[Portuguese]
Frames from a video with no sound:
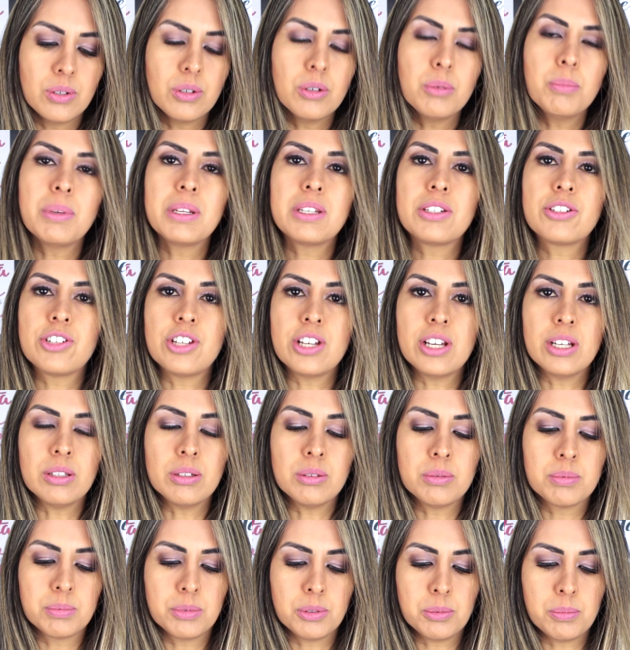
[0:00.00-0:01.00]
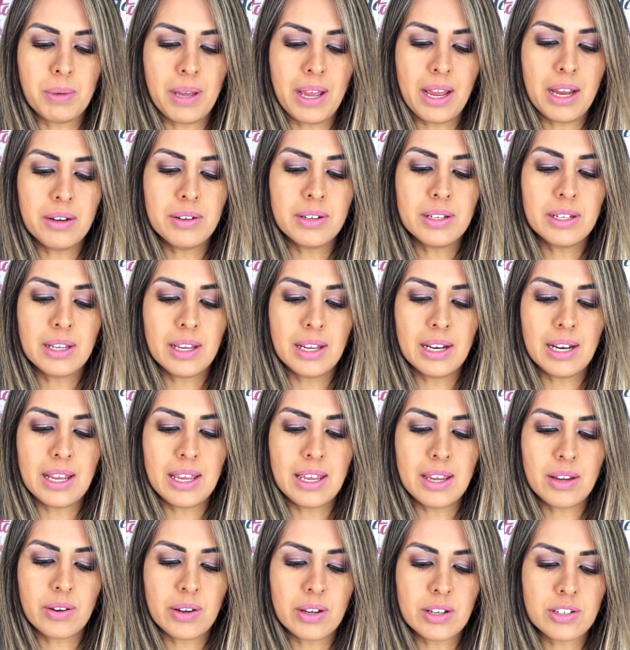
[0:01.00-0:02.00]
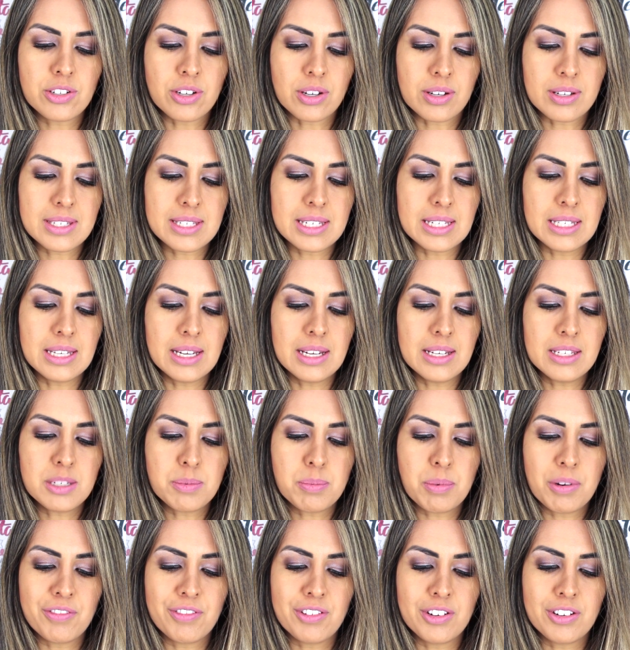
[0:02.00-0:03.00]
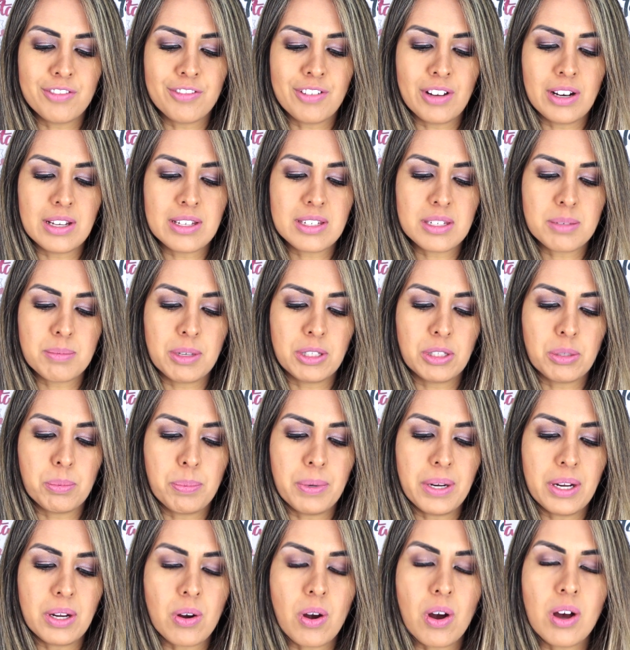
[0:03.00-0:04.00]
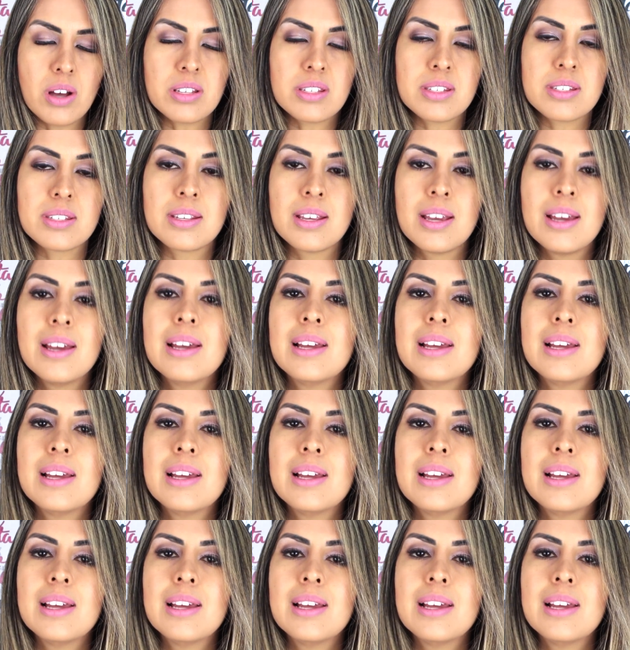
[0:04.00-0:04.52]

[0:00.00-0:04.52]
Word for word: O mirtilo, blueberry, ele é rico em antioxidantes, previne envelhecimento precoce,